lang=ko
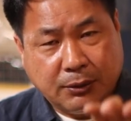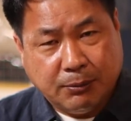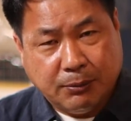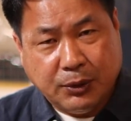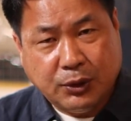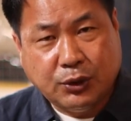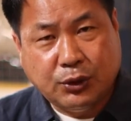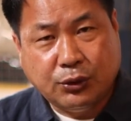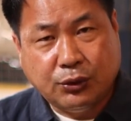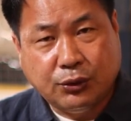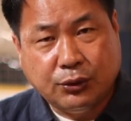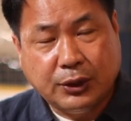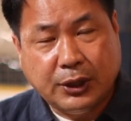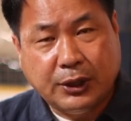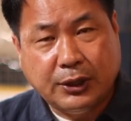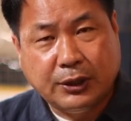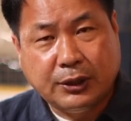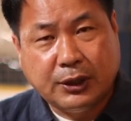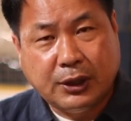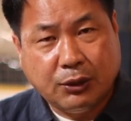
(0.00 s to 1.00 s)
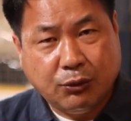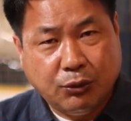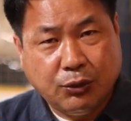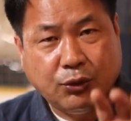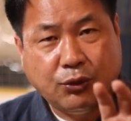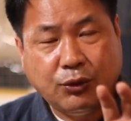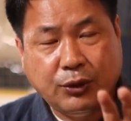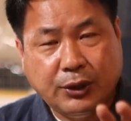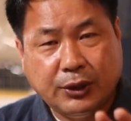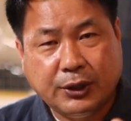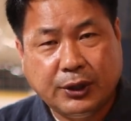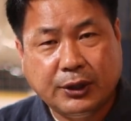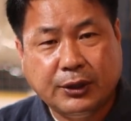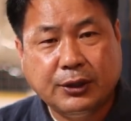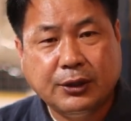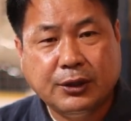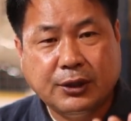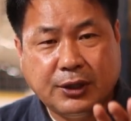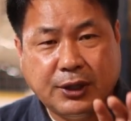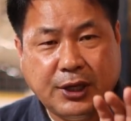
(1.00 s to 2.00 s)
밑으로 내렸다 위로 올리는 거.
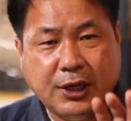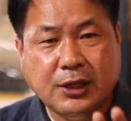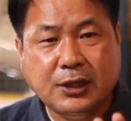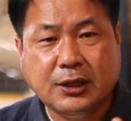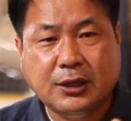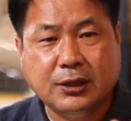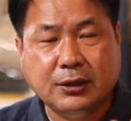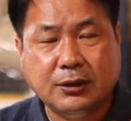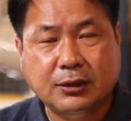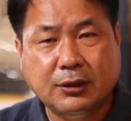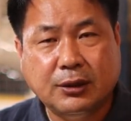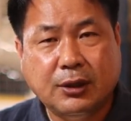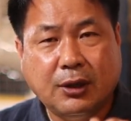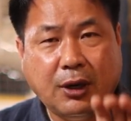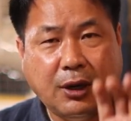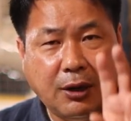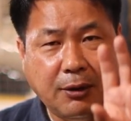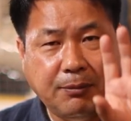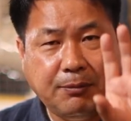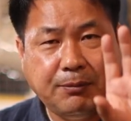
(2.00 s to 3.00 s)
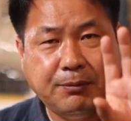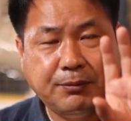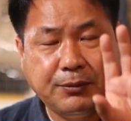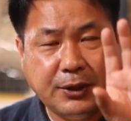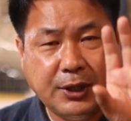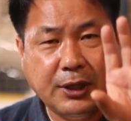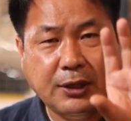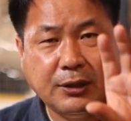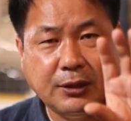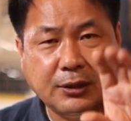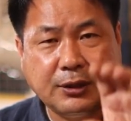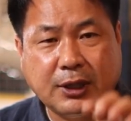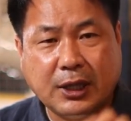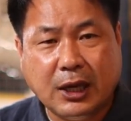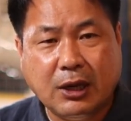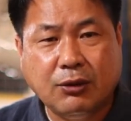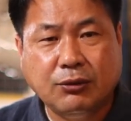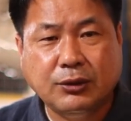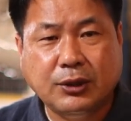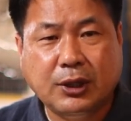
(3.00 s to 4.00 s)
이걸 틸트 업 틸트
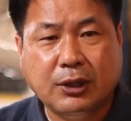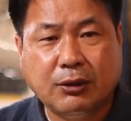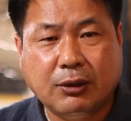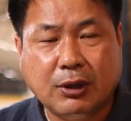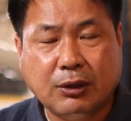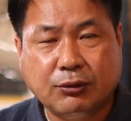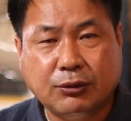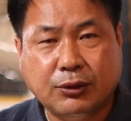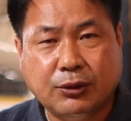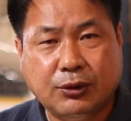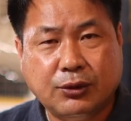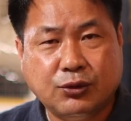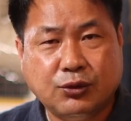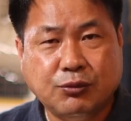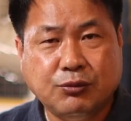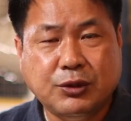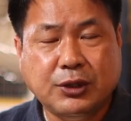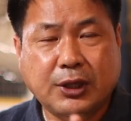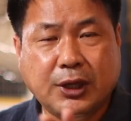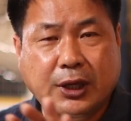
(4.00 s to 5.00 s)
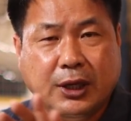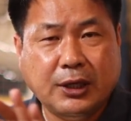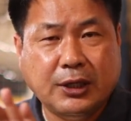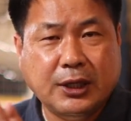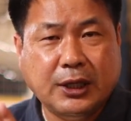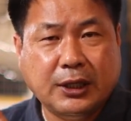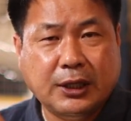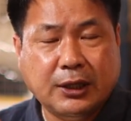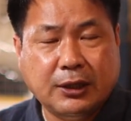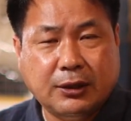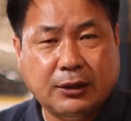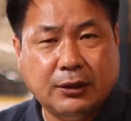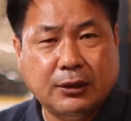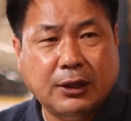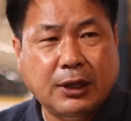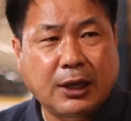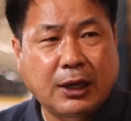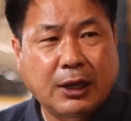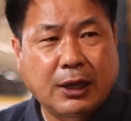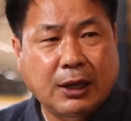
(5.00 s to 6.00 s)
다운이라고 하고요. 좀 전에
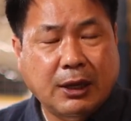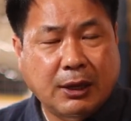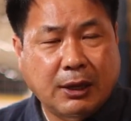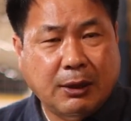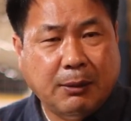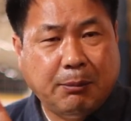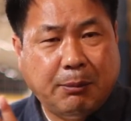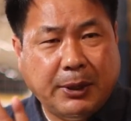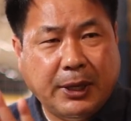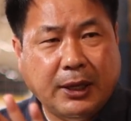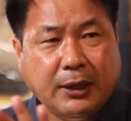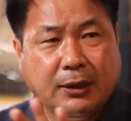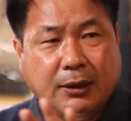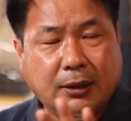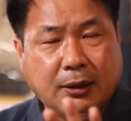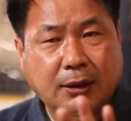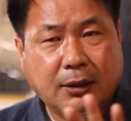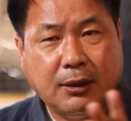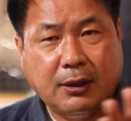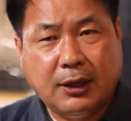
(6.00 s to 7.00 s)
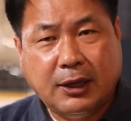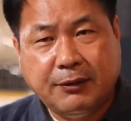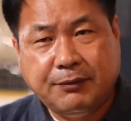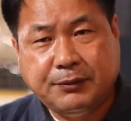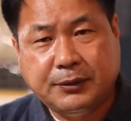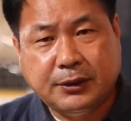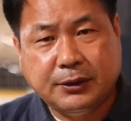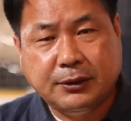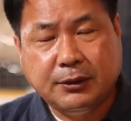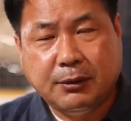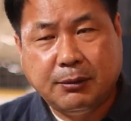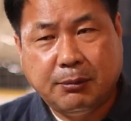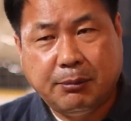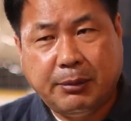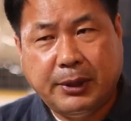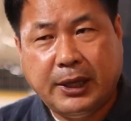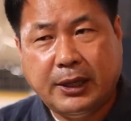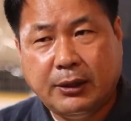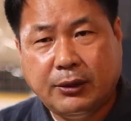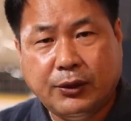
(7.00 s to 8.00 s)
이야기했던 펜 l 프트
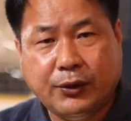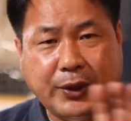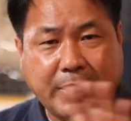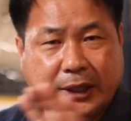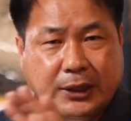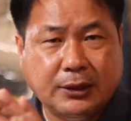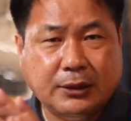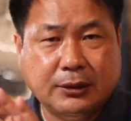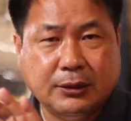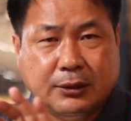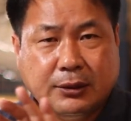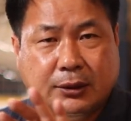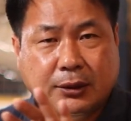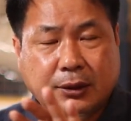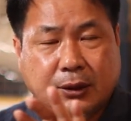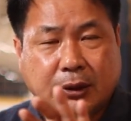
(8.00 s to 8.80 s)
t 라이트,